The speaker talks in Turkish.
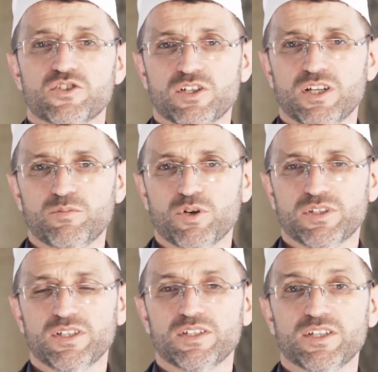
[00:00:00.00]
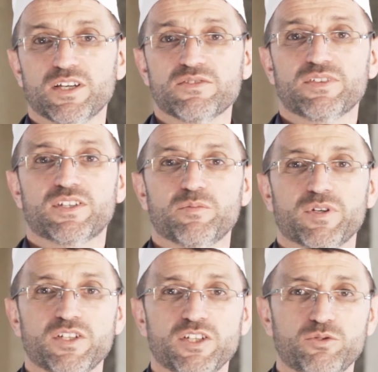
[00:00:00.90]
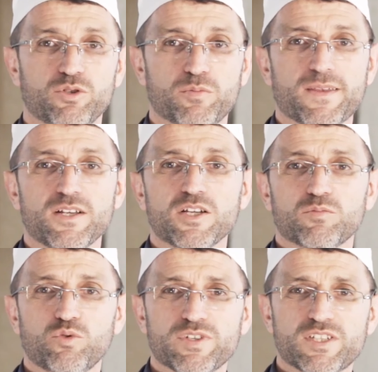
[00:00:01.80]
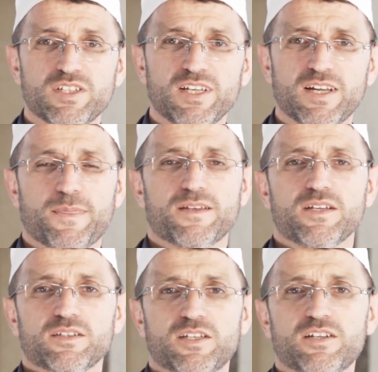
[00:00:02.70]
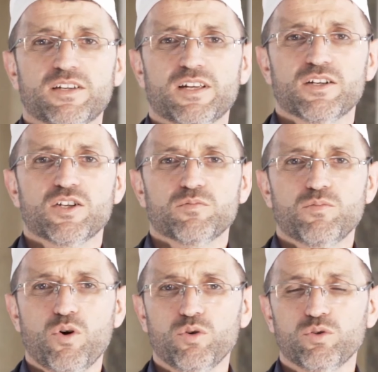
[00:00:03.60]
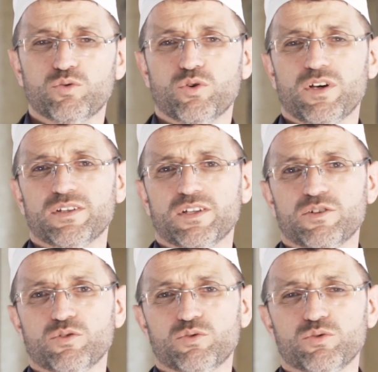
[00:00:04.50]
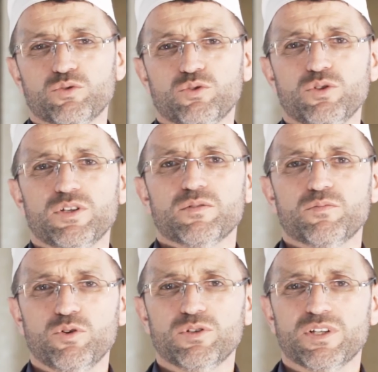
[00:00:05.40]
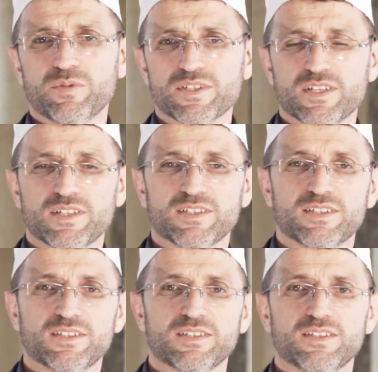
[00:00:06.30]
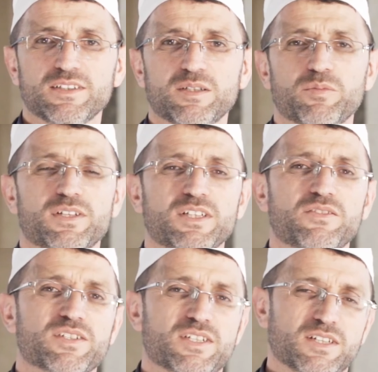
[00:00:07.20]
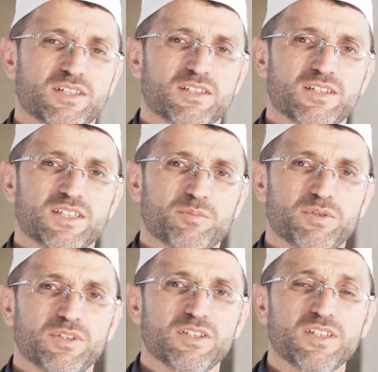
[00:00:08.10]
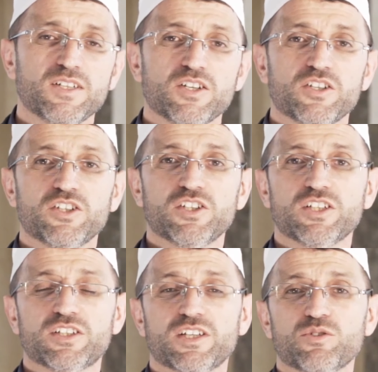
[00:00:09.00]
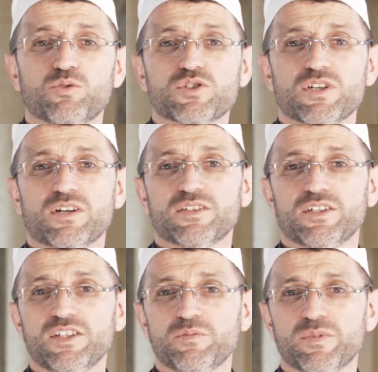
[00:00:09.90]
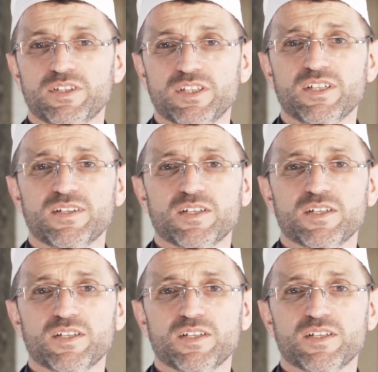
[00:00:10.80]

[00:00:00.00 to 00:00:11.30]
Cenab-ı Hak'tan niyaz ve temenni ediyorum. Bu vesileyle tekrar bol Kur'anların okunduğu, bol namazların kılındığı, ibadet ve sadakaların yapıldığı, iyiliklerin göz ardı edilmediği